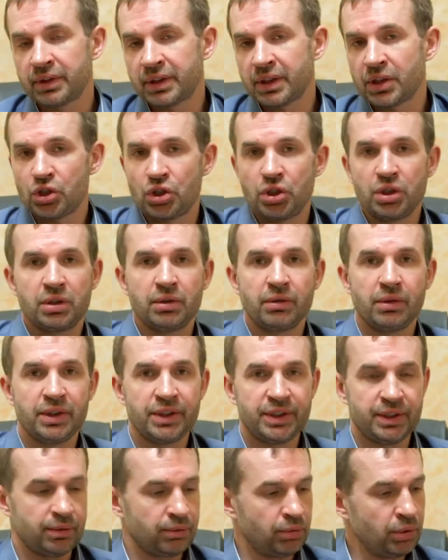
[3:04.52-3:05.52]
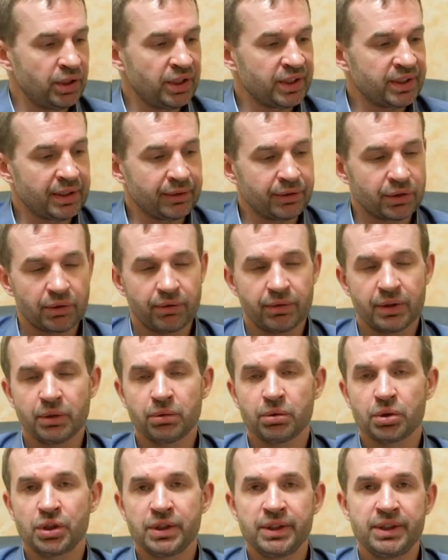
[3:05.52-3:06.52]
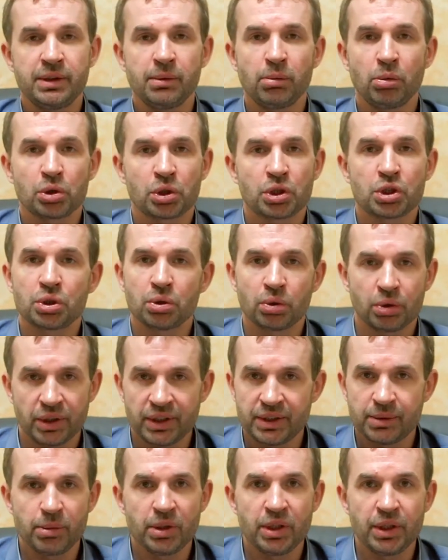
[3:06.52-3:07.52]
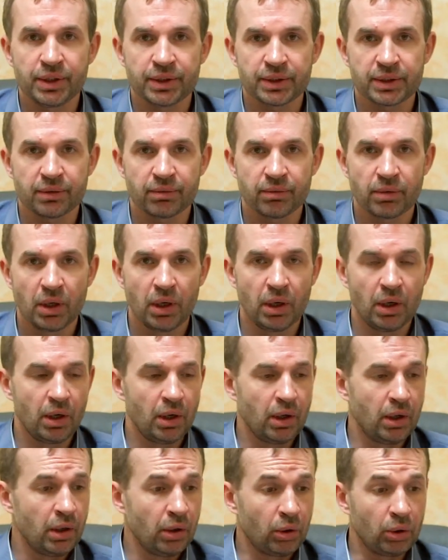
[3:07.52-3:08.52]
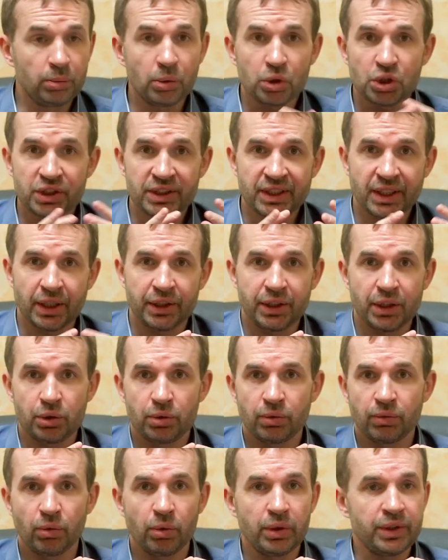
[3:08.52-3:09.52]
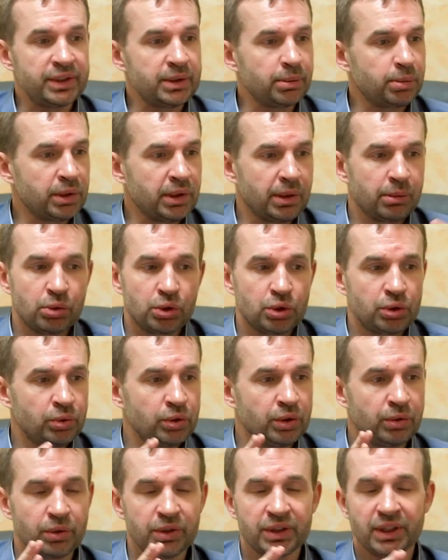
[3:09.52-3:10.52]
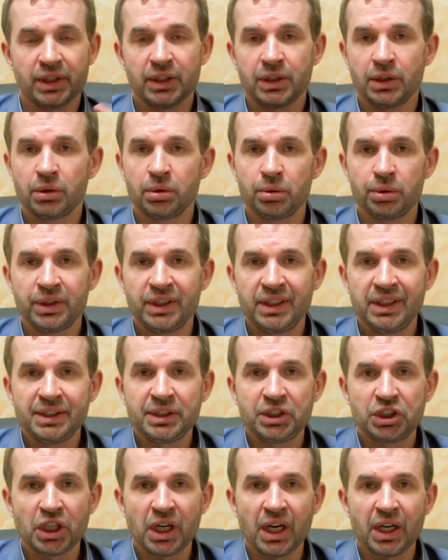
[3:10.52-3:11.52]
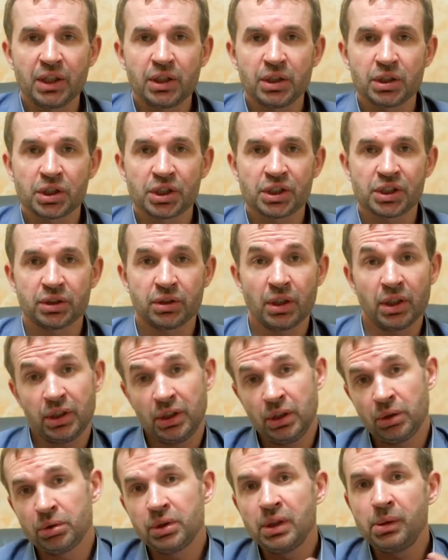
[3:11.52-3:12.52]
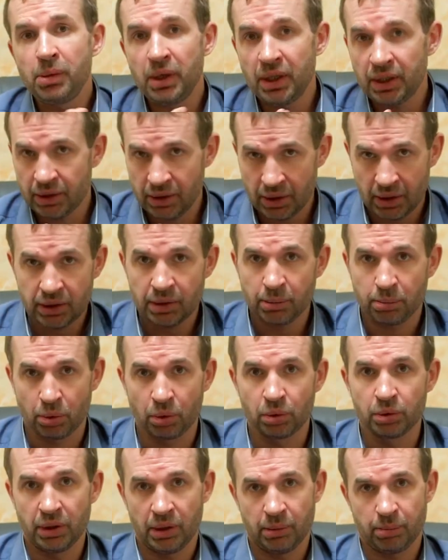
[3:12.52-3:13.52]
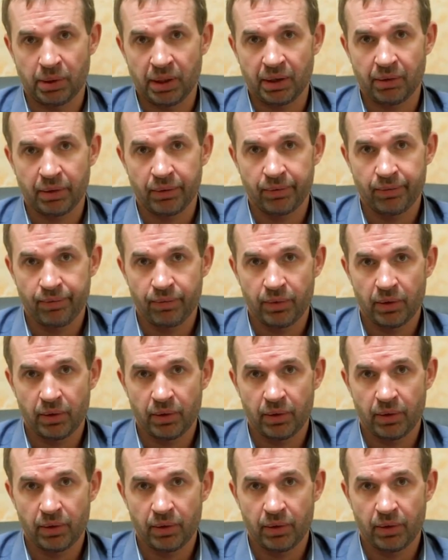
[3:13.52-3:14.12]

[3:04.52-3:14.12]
вы рассчитывали сегодня, завтра в его жизни может что-то измениться. Он может захотеть уволиться, потому что у него есть какие-то другие чаяния, желания, и он имеет на это полное право.